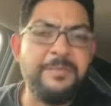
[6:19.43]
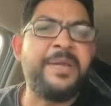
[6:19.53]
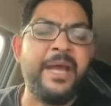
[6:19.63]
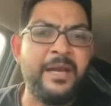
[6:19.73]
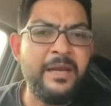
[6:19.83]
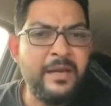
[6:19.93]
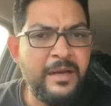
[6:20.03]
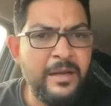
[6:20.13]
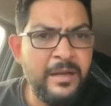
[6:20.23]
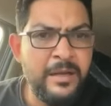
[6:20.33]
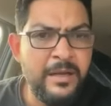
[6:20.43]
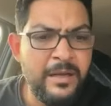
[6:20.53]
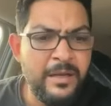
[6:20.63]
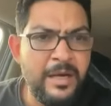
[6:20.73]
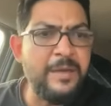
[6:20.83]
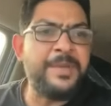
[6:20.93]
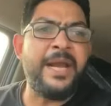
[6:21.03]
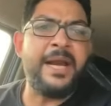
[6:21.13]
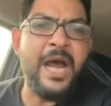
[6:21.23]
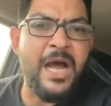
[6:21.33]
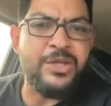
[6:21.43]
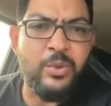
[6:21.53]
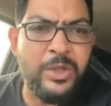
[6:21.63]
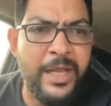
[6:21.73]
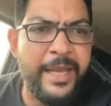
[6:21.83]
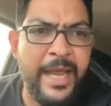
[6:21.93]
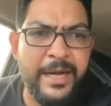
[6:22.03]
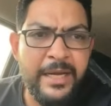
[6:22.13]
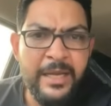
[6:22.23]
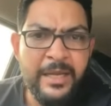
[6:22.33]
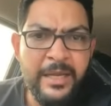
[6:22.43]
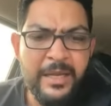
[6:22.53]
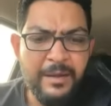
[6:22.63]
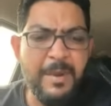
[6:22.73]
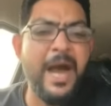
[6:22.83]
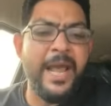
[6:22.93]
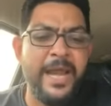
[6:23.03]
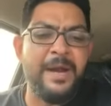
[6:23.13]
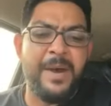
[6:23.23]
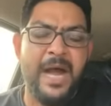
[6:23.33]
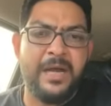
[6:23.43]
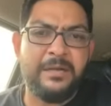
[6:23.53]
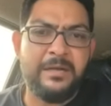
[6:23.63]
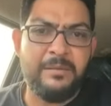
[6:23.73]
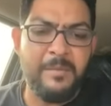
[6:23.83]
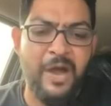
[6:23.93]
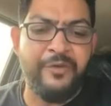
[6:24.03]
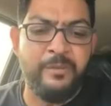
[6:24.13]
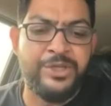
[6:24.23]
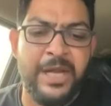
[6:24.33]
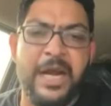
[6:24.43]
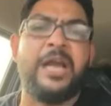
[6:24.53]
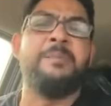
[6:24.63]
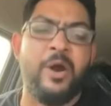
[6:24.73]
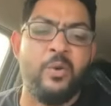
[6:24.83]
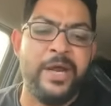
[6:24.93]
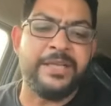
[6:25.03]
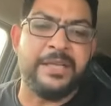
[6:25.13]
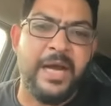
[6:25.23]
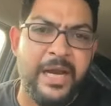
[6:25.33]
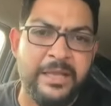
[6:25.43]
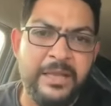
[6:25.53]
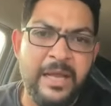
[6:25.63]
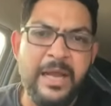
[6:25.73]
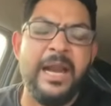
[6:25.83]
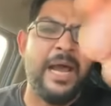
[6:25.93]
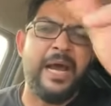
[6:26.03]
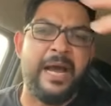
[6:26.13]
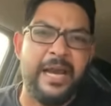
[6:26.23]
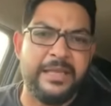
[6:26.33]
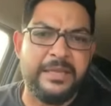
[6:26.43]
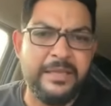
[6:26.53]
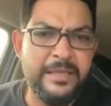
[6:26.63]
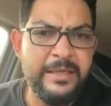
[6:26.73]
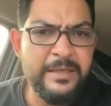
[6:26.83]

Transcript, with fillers: لمتين لمتين انا هاسكت ليك يعني ما انا معاك ما في مشكله لكن ما اقول لك انت غلط لا لا غلط